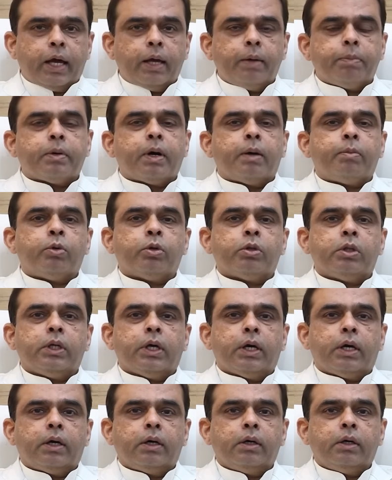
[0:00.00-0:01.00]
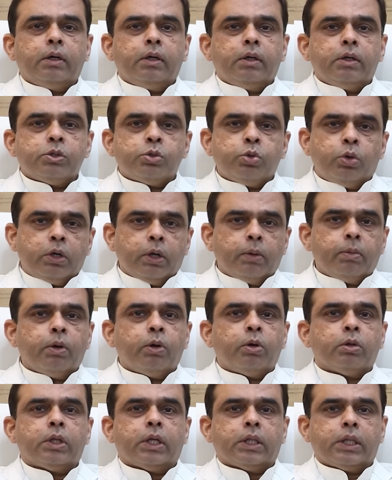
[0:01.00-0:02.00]
टाइप का मोतिया सूटेबल
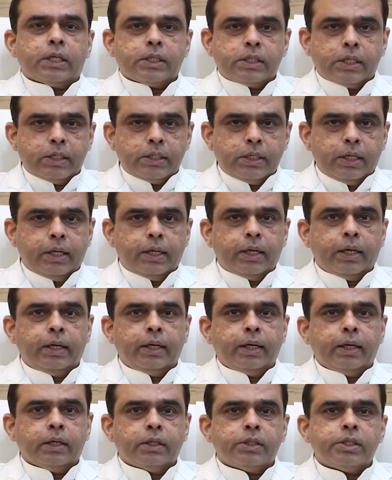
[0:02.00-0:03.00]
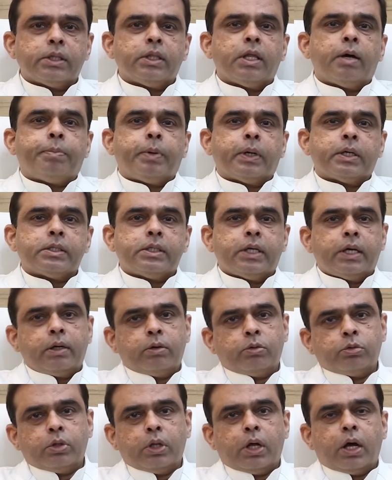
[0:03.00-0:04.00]
होता था सर्जरी के लिए जितना पक जाए
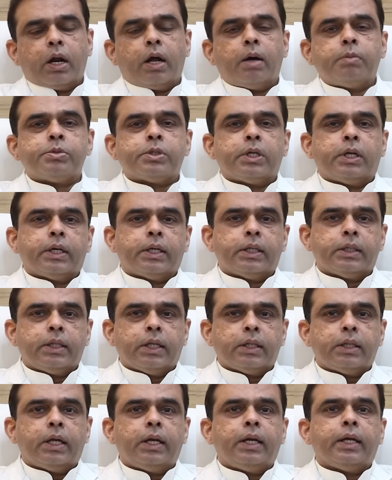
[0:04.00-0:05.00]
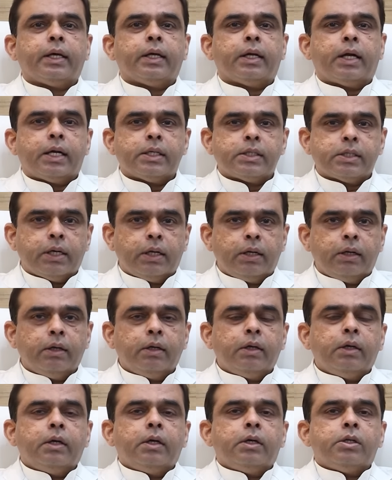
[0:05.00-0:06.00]
उतना आराम से निकलता था लेकिन आजकल
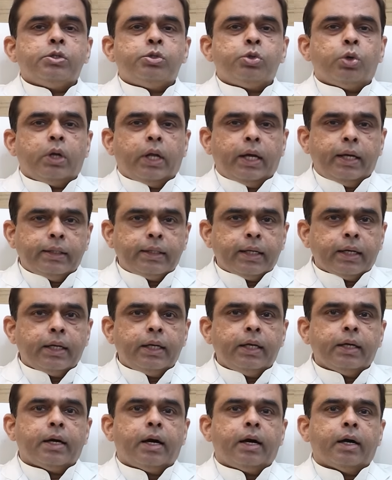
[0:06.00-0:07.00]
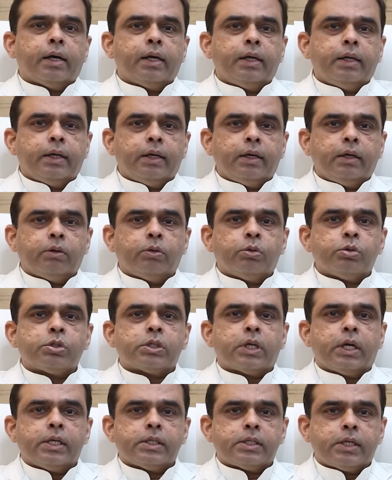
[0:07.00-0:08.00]
जो नई तकनीक आ गई हैं
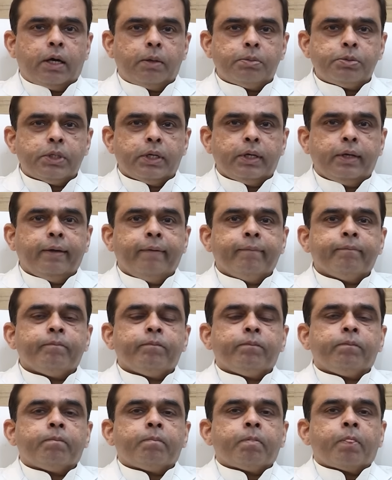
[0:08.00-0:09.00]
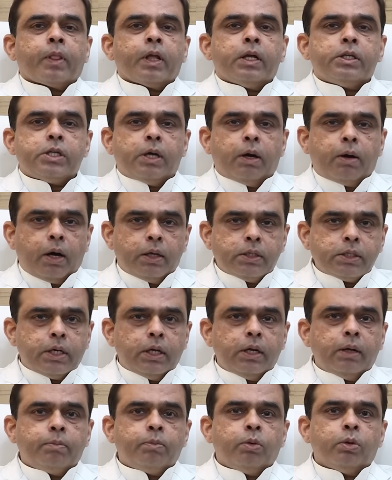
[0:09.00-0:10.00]
उसके हिसाब से जब
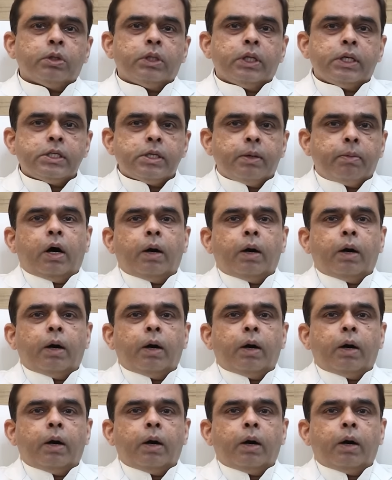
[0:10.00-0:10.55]
आजकल हम बोलते हैं जब